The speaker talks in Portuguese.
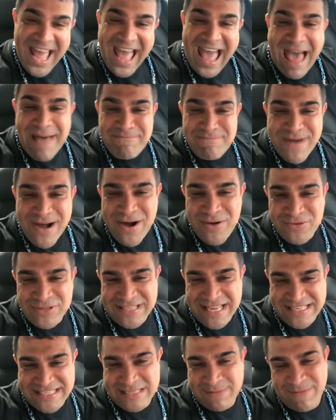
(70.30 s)
a mão do
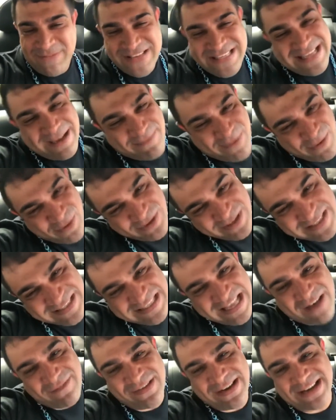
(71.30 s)
taxista para ver se a mão
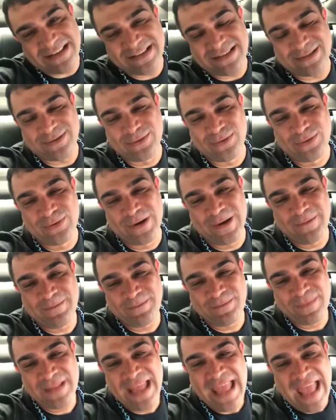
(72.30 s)
roçava na sua.
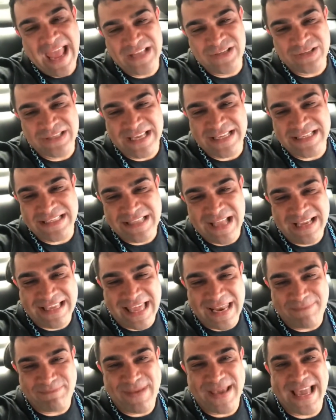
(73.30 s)
Aí se o taxista
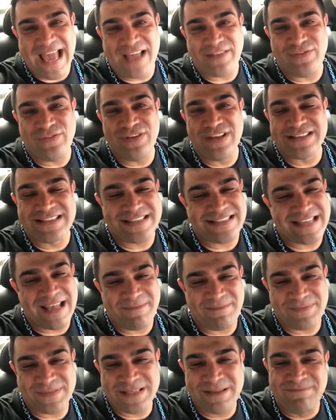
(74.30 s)
aquela pegadinha, você se,
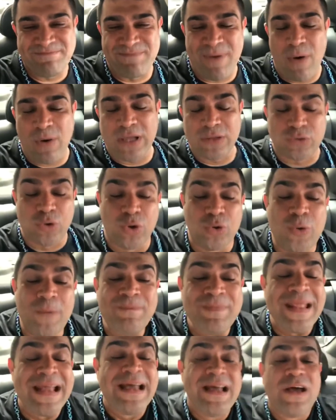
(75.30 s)
se empolga todo.
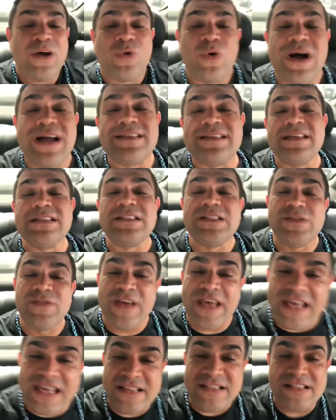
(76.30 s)
Quantas
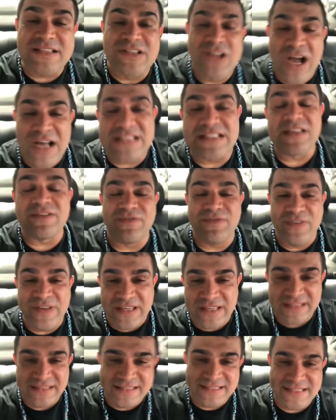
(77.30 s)
vezes nossa
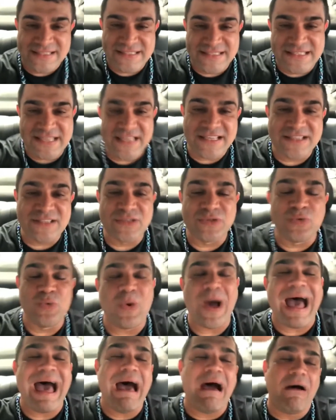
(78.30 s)
vida
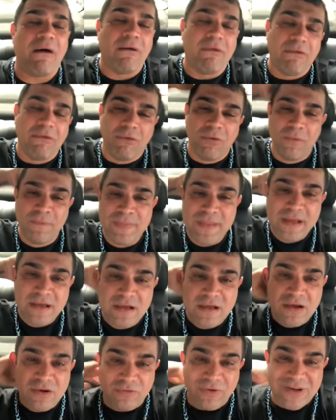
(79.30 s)
zigzual
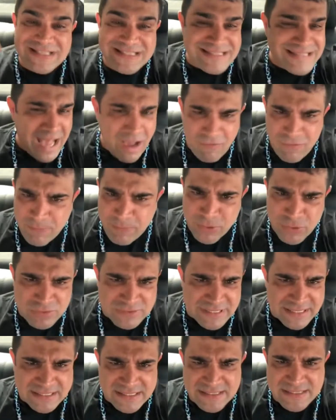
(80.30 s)
foi salvo por um
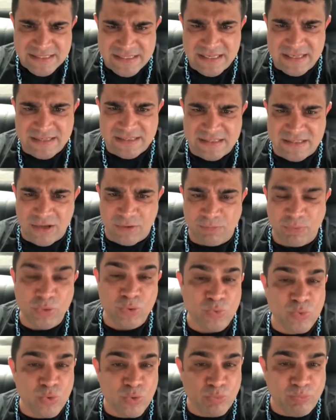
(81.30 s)
taxista, por
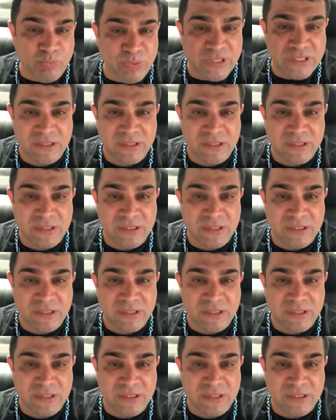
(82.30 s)
um Uber?